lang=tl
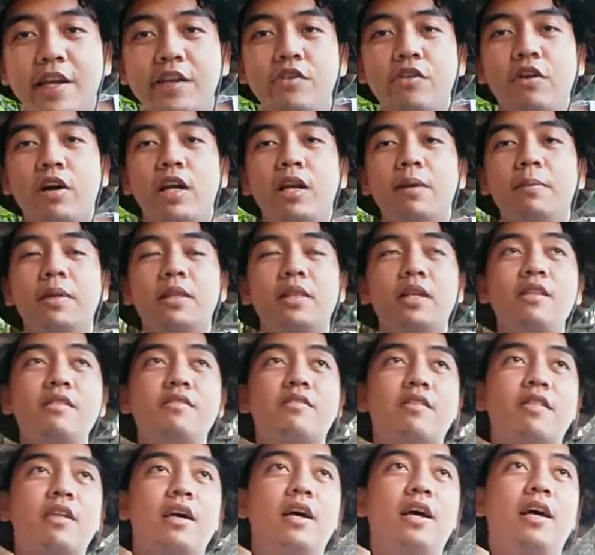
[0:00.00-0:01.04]
yung
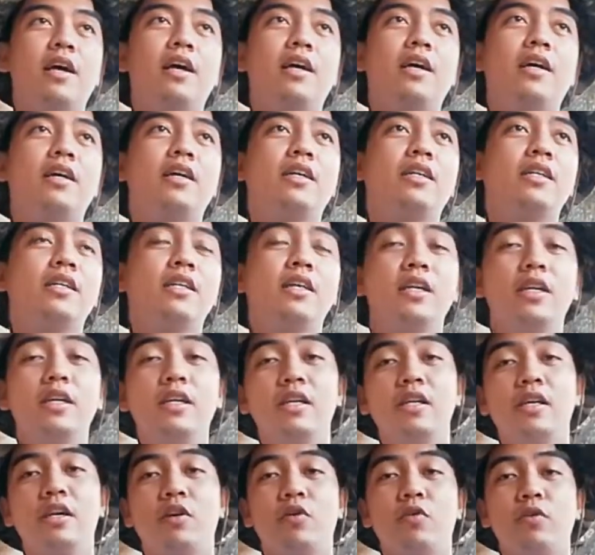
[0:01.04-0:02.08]
kalabatids uh,
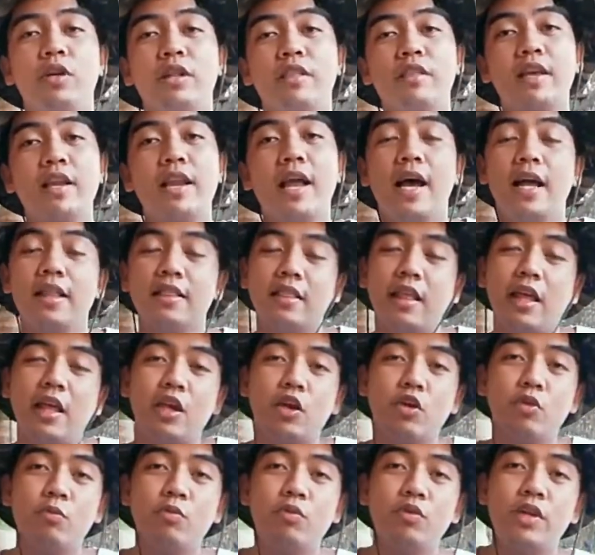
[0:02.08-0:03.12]
una sa lahat thank
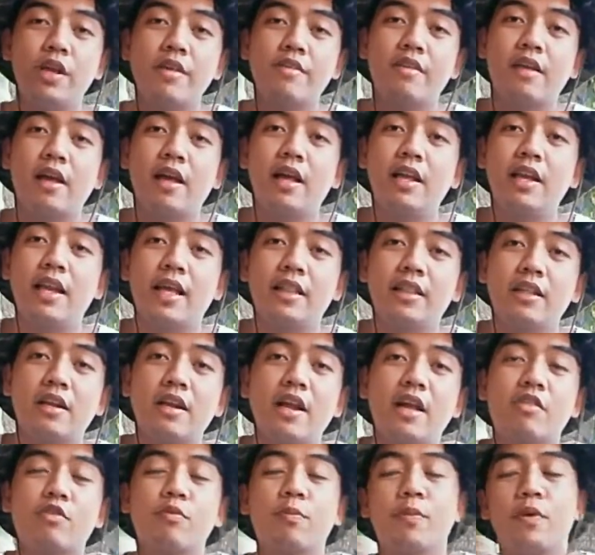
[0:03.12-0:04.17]
you muna sa lahat ng
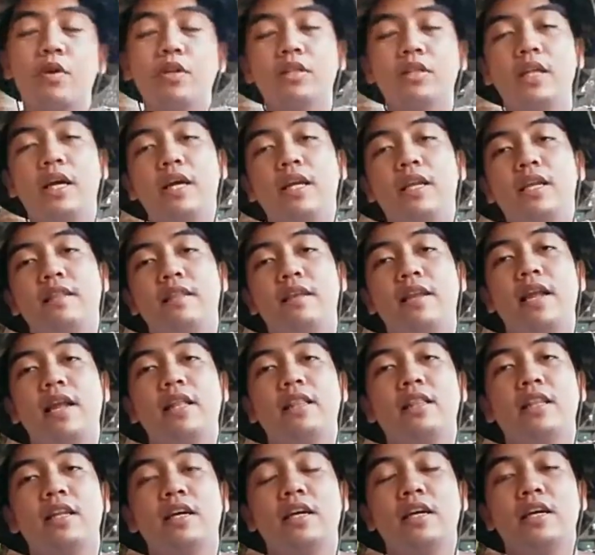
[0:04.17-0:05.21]
nasuporta sa lahat
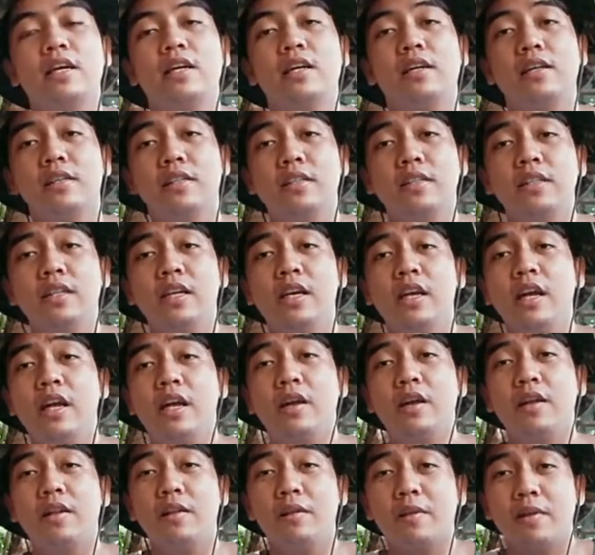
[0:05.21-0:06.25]
ng
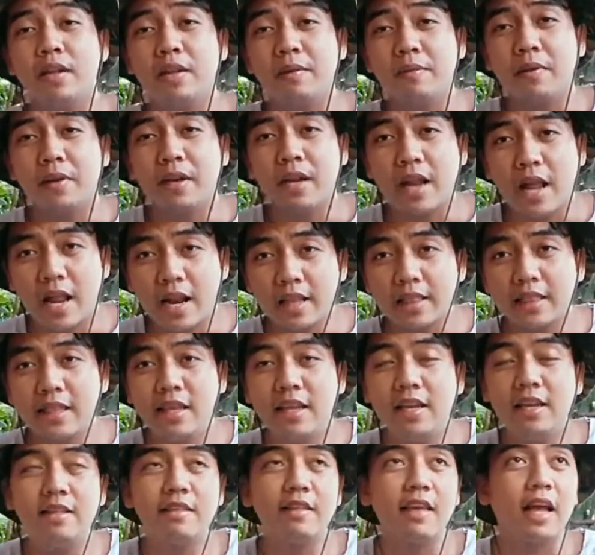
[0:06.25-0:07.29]

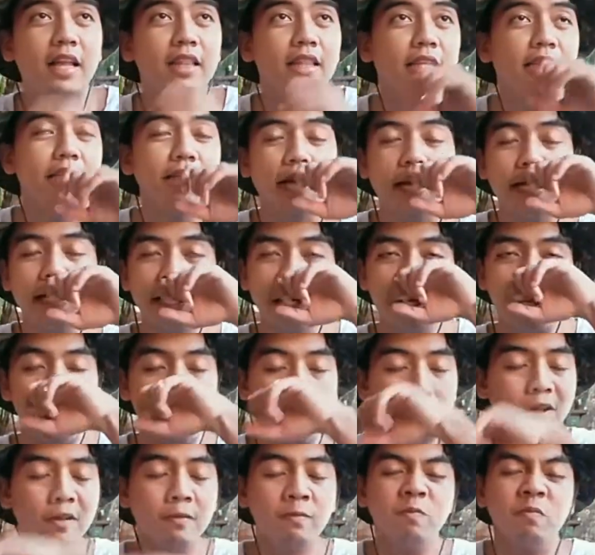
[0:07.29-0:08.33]
nananatili sa ating channel no
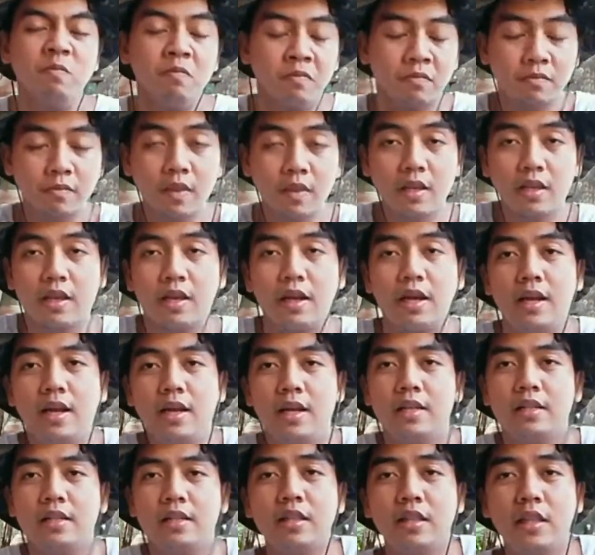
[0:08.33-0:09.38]

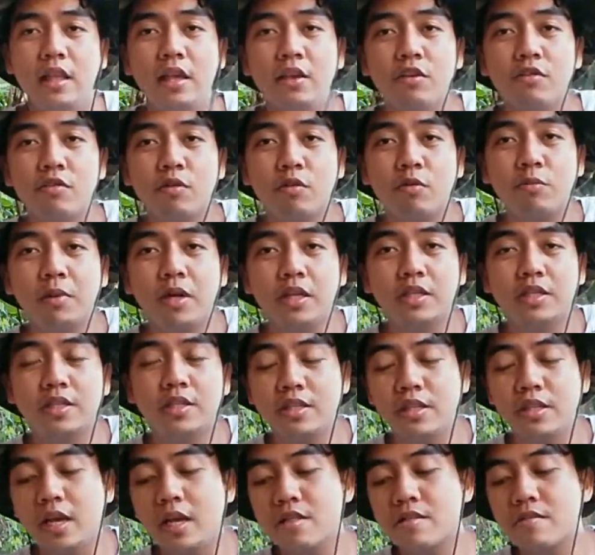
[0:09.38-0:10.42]
uh, thank you so much
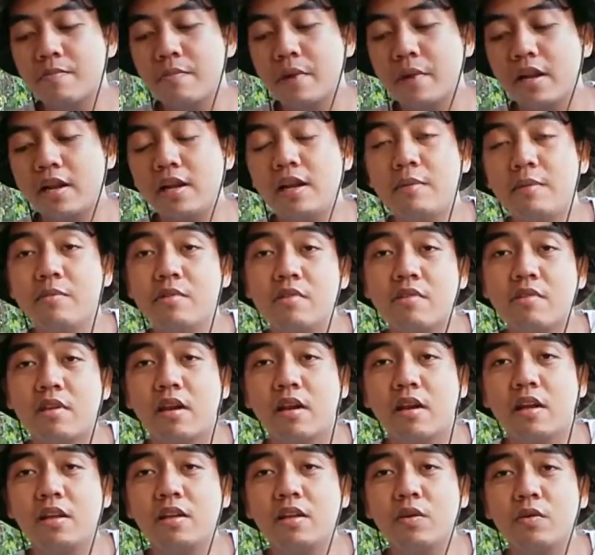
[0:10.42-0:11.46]
yan para lang
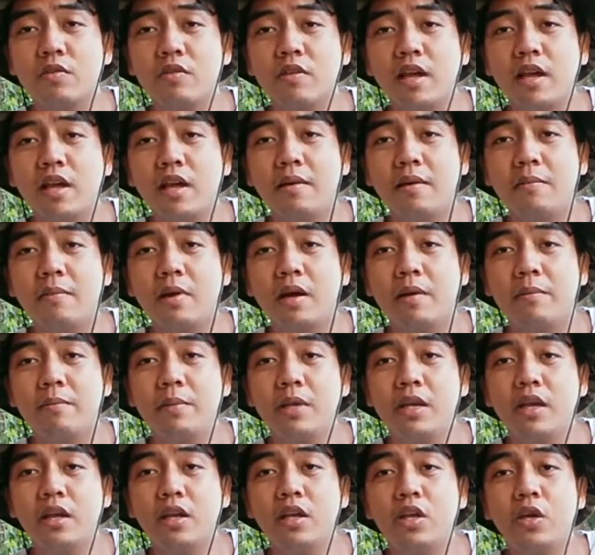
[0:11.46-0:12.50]
sa ano sa mga
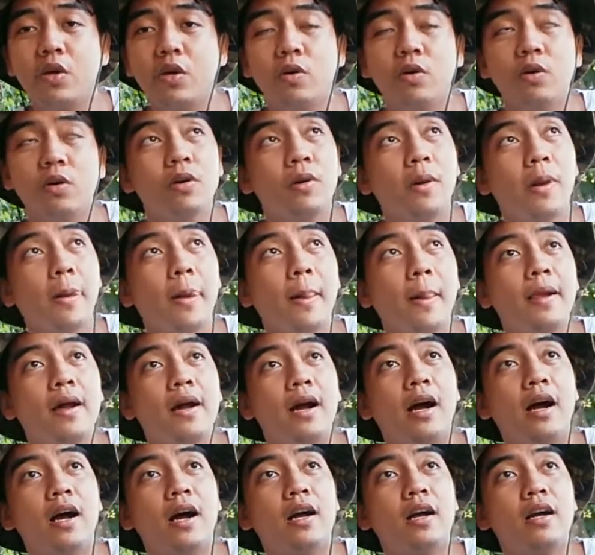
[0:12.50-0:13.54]
binagyo
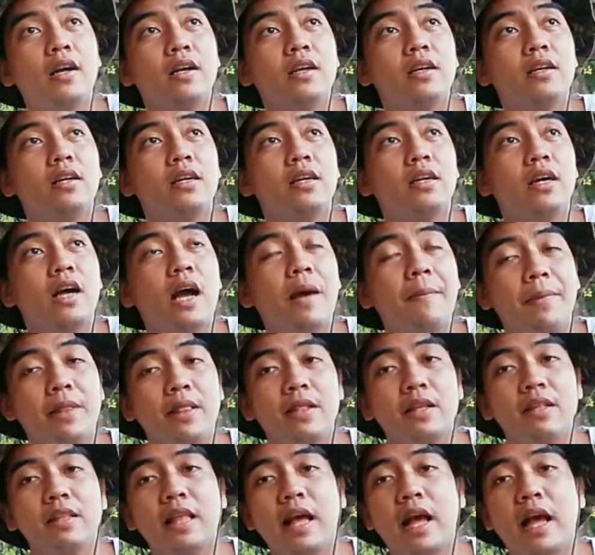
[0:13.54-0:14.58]
uh, kapit
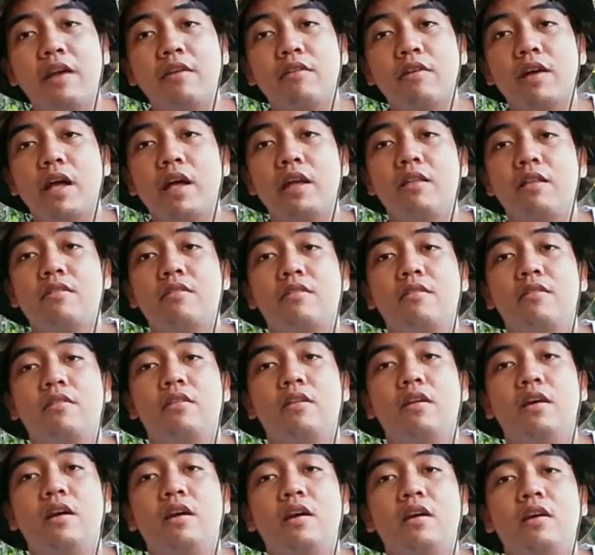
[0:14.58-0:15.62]
lang tayo guys
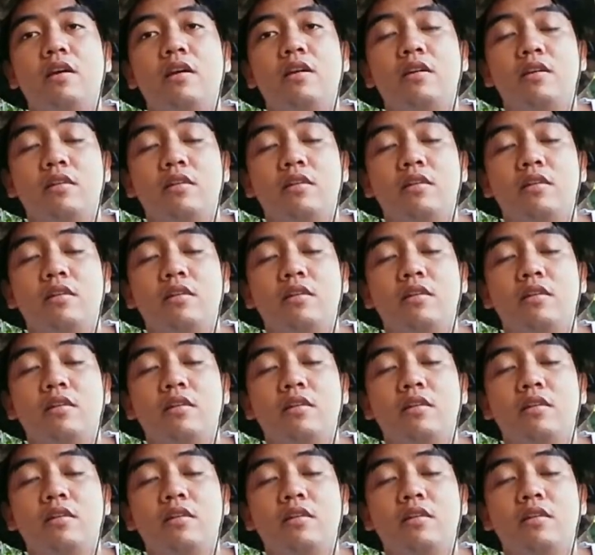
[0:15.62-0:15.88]
uh,